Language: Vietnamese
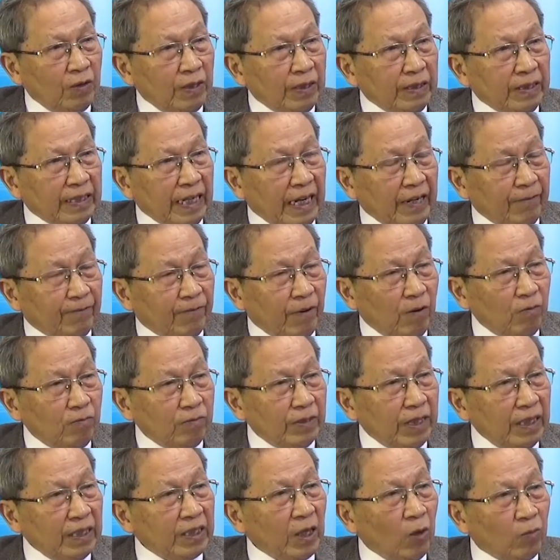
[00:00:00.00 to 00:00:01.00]
giải
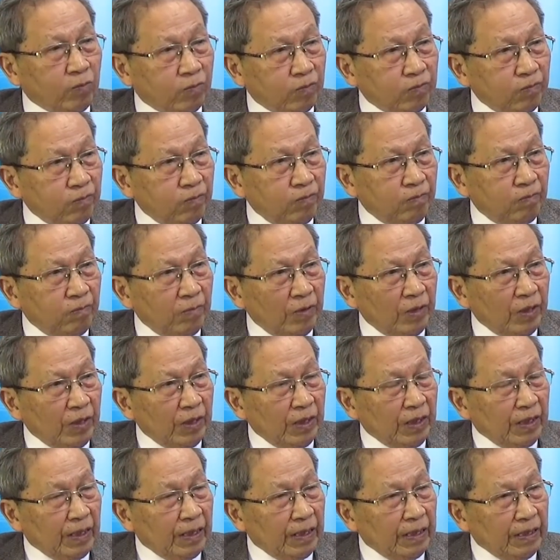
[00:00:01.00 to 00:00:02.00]
phóng dân tộc
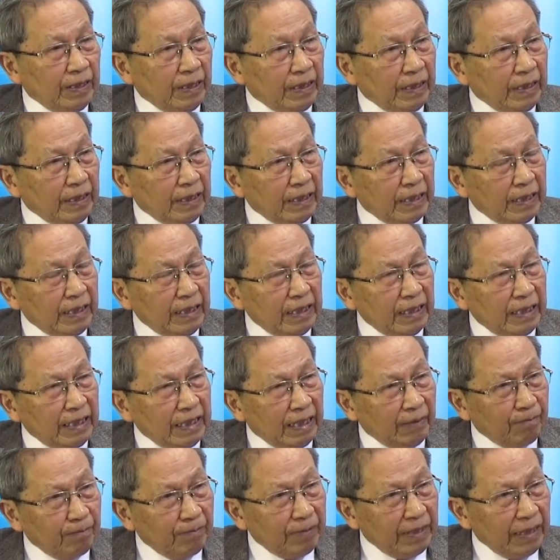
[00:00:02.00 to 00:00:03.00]
những
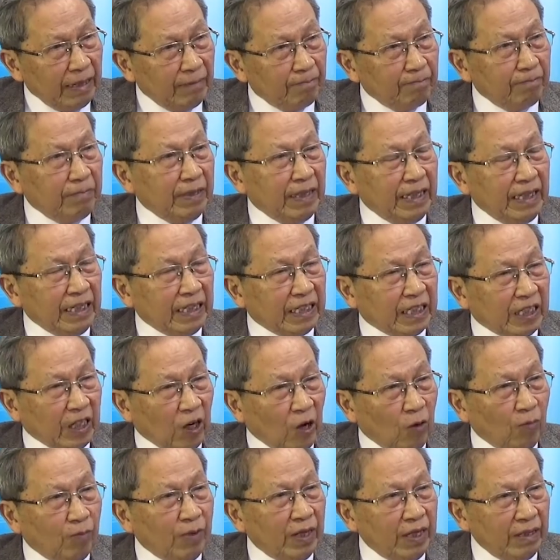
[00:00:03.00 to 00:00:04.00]
năm năm mươi,
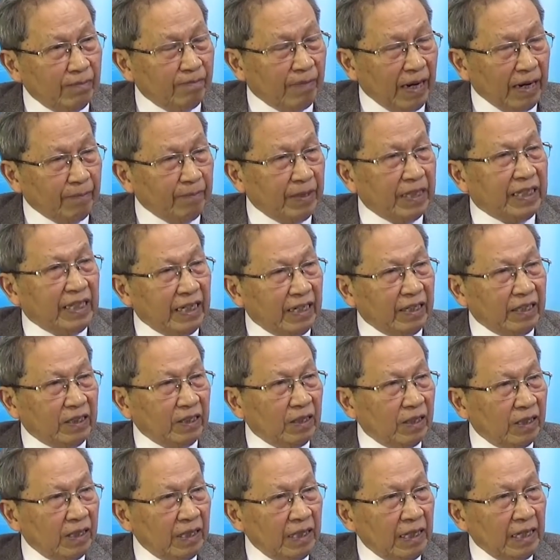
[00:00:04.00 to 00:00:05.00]
sáu mươi, bảy mươi thế kỷ
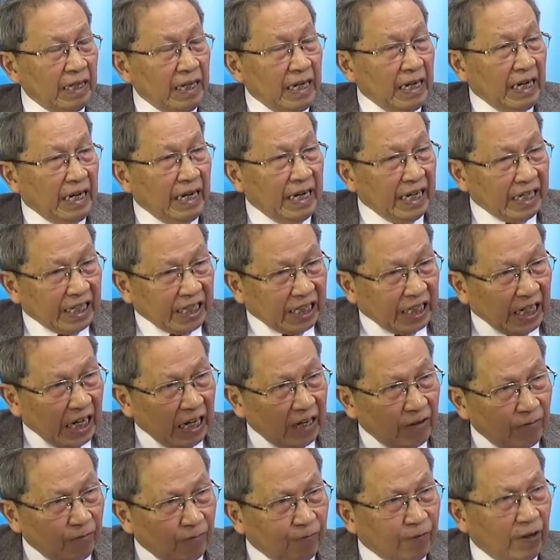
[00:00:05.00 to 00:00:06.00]
trước là
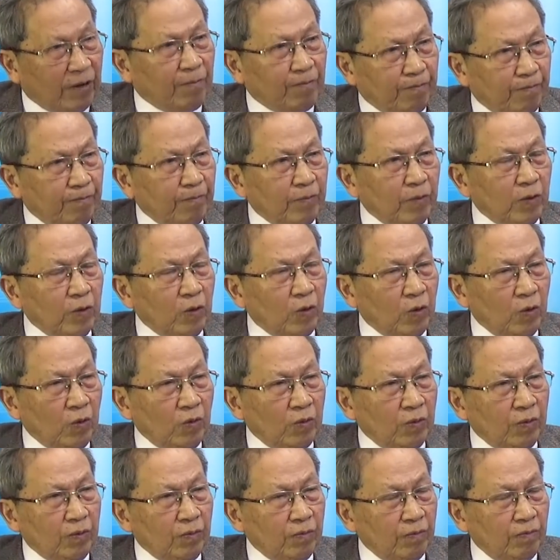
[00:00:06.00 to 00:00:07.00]
sản phẩm,
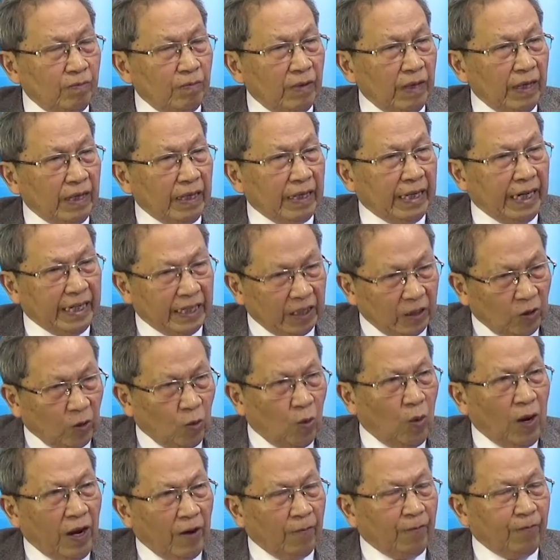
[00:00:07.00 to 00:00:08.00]
là kết
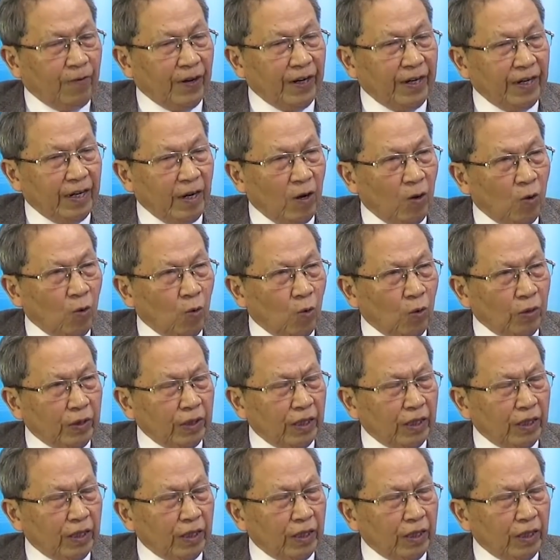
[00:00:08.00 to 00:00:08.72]
quả phấn đấu của